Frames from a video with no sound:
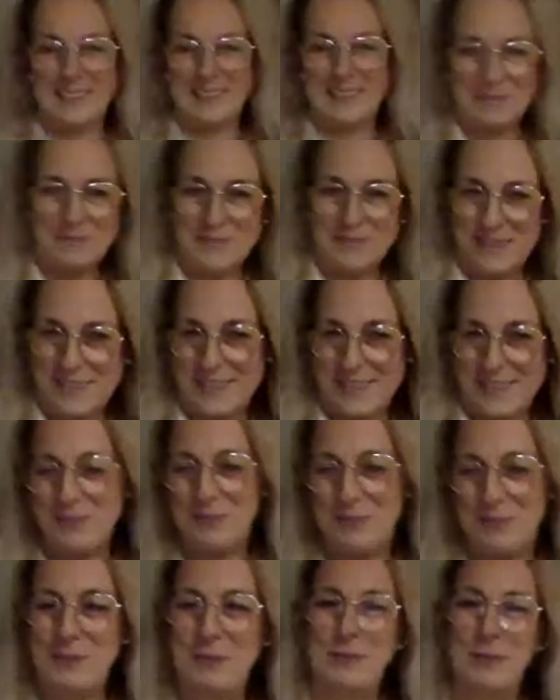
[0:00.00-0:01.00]
lieben Dank,
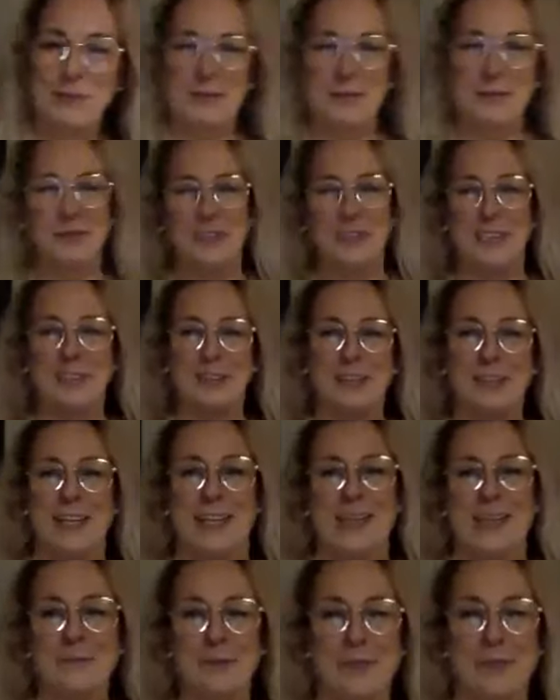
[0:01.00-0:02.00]
Flo, für die tolle
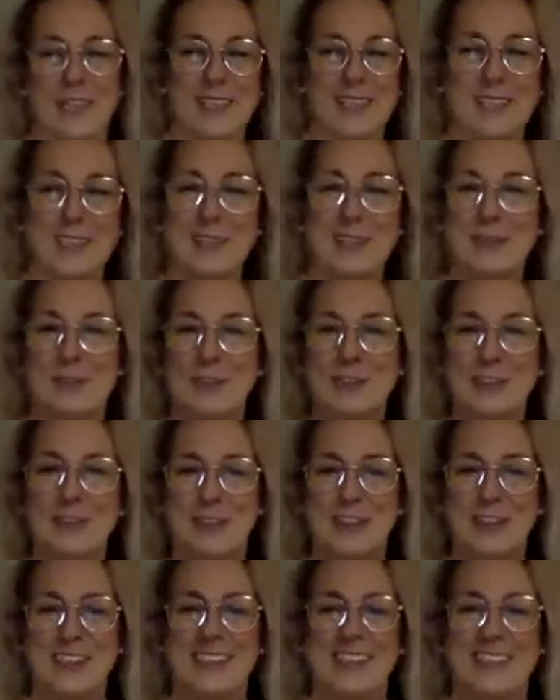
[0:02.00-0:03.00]
Anmoderation.
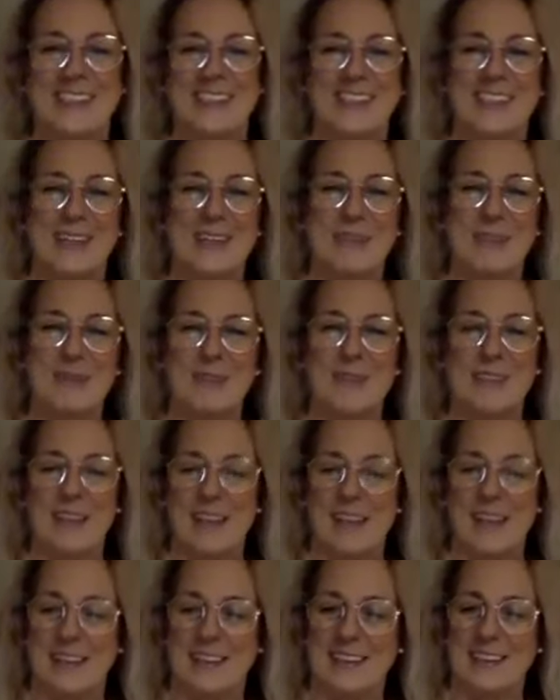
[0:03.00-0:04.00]
Und ähm, ja,
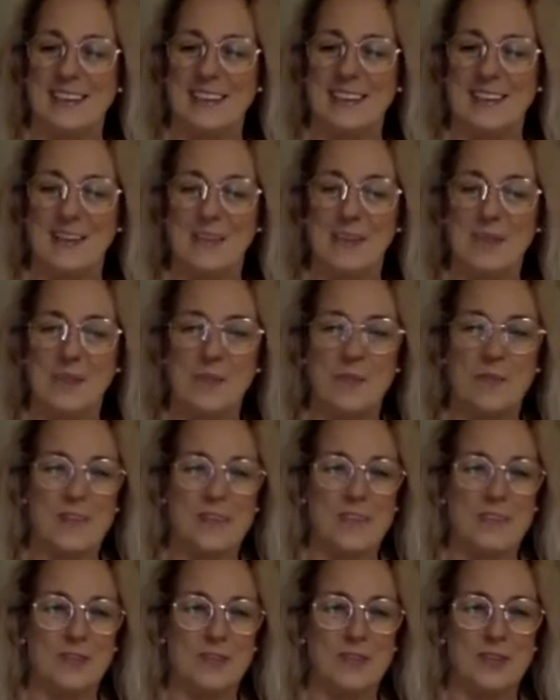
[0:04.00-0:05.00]
Katharina,
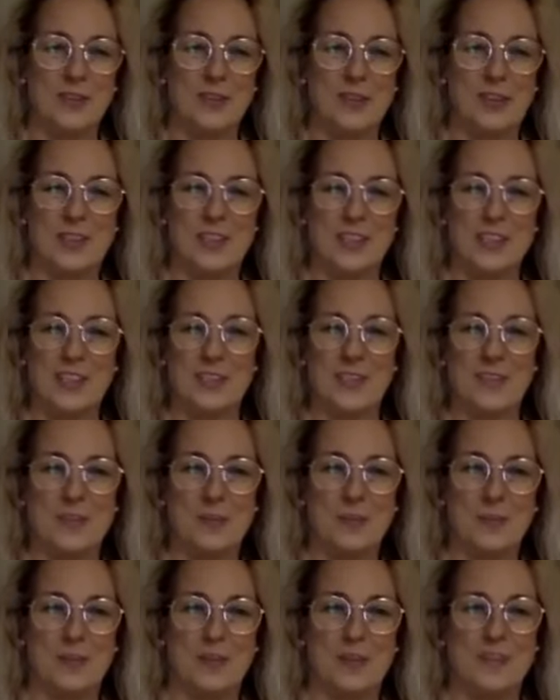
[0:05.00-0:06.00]
was für eine tolle
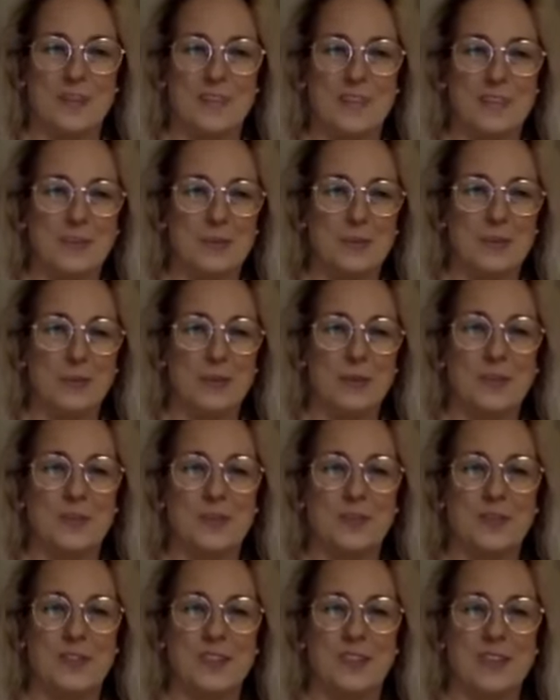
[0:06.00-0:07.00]
Geschäftspräsi, so
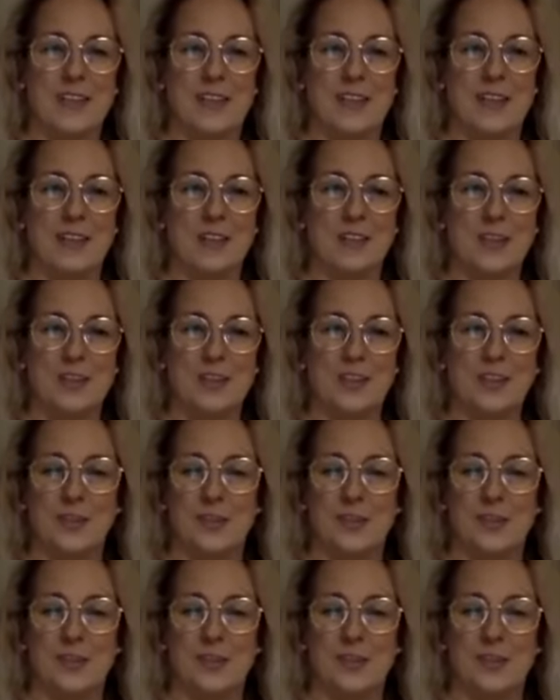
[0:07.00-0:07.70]
kurzfristig eingestiegen